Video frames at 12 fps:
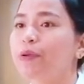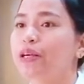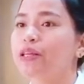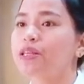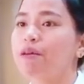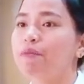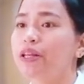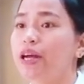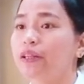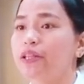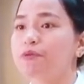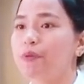po para sa amin
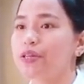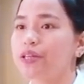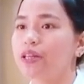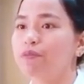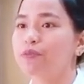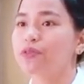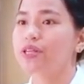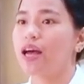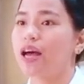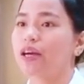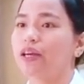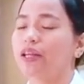lahat, especially po sa
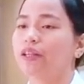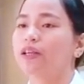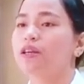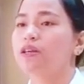akin.